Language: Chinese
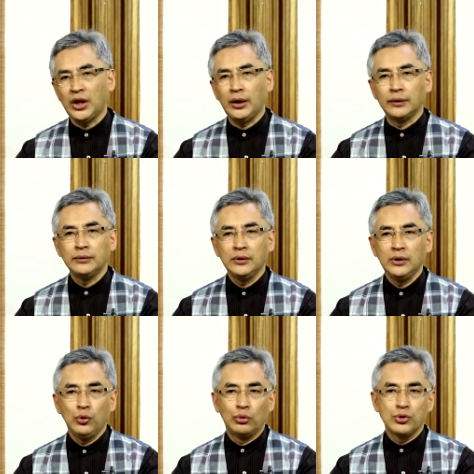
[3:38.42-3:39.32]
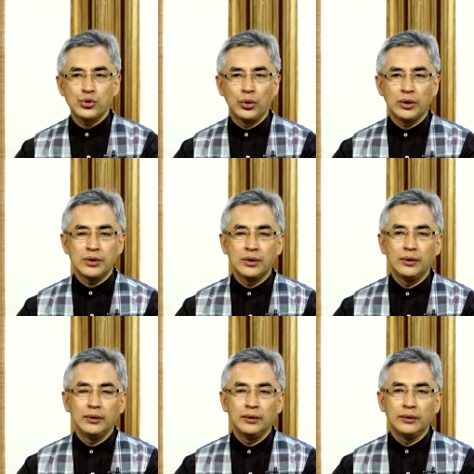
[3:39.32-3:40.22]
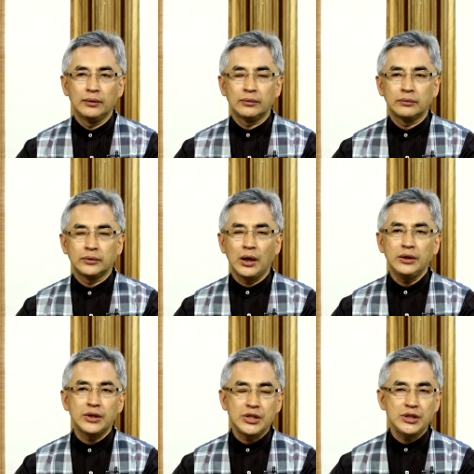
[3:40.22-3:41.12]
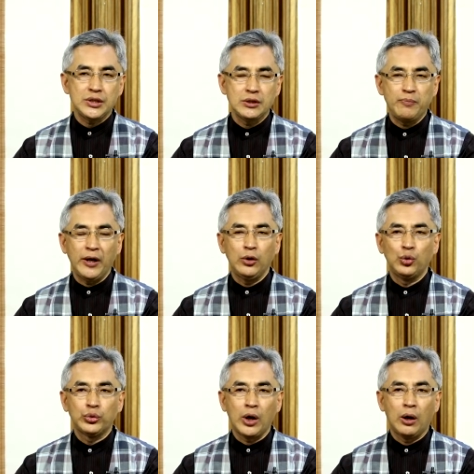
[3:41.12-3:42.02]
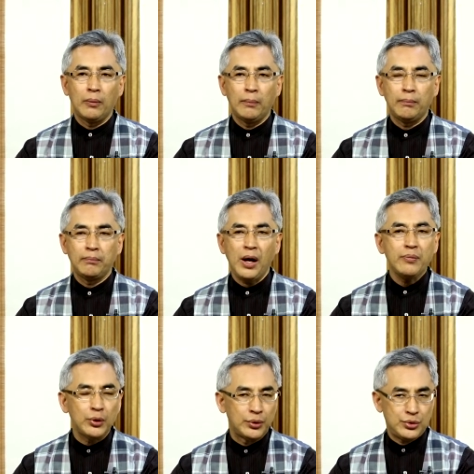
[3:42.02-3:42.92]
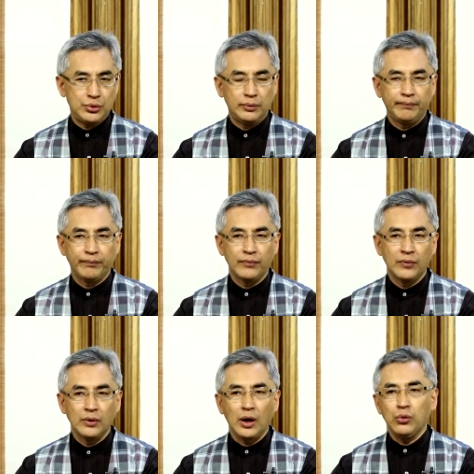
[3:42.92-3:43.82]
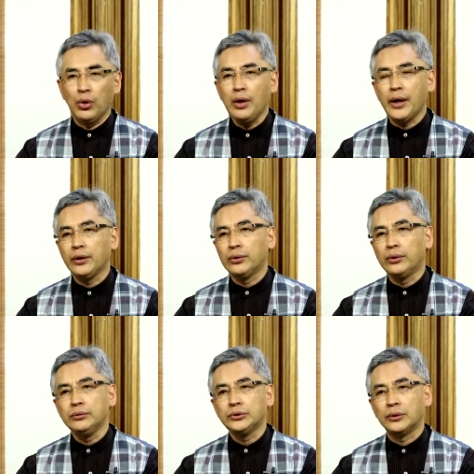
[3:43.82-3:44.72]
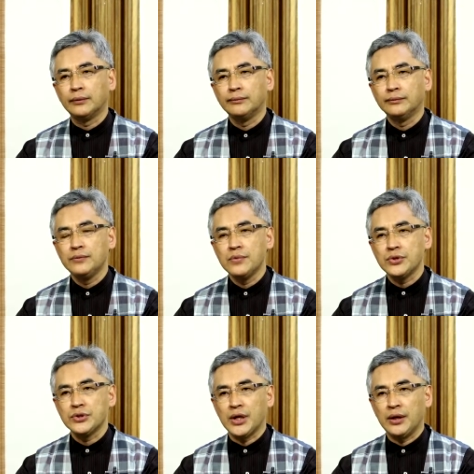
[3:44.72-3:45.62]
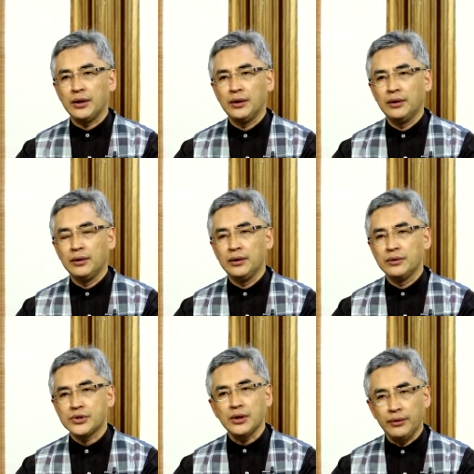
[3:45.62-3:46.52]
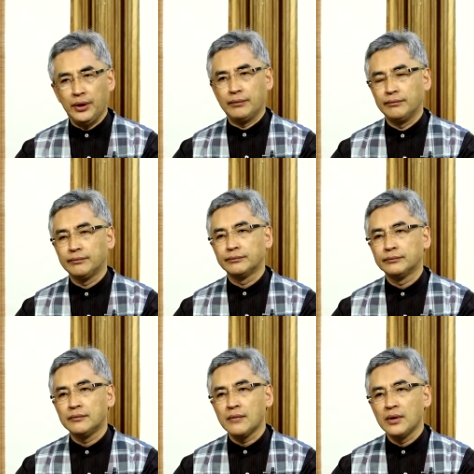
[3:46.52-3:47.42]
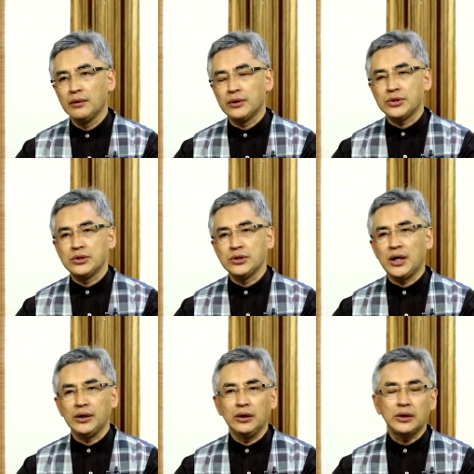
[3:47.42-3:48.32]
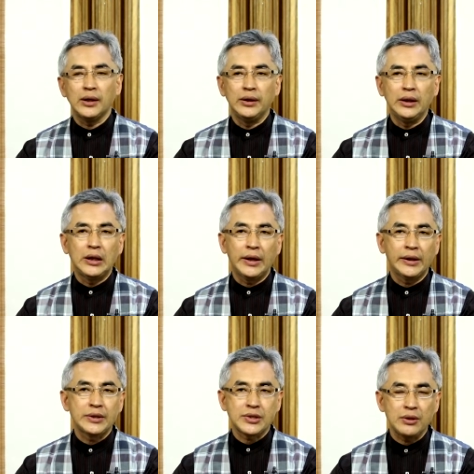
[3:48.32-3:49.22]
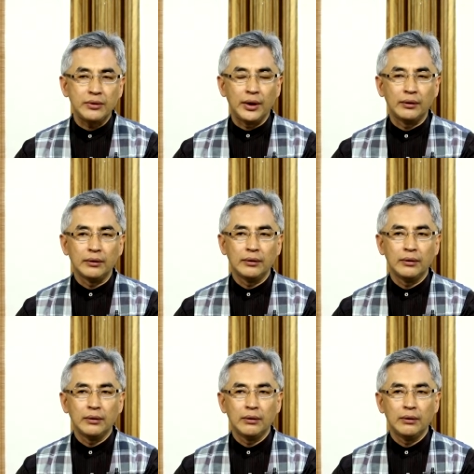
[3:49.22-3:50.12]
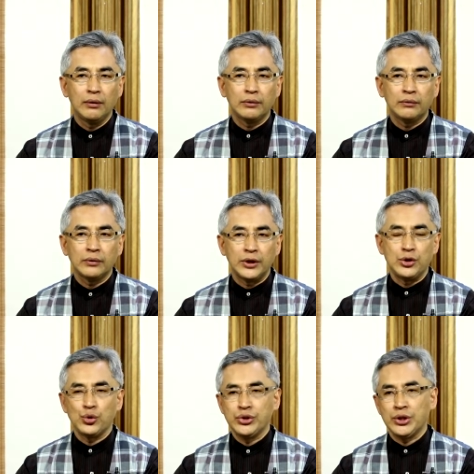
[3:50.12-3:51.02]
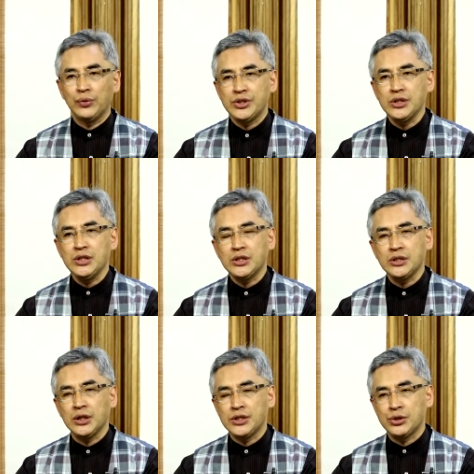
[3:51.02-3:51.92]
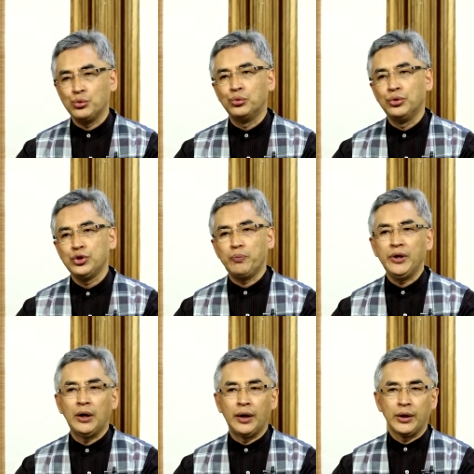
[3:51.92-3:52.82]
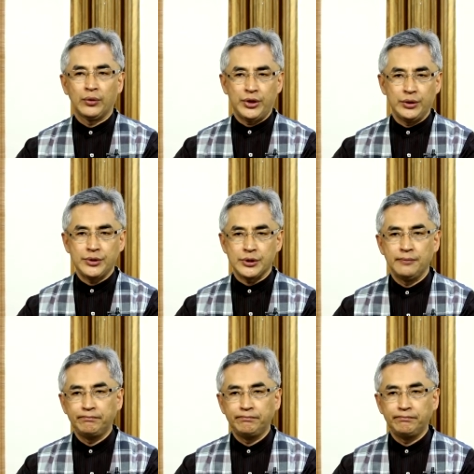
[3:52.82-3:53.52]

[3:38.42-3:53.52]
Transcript: 当然，我们说，当一个祭司被掳到巴比伦去，他原来的工作是在圣殿，可是他一旦离开他的圣殿，可以说这种祭司的职务就必然要停止。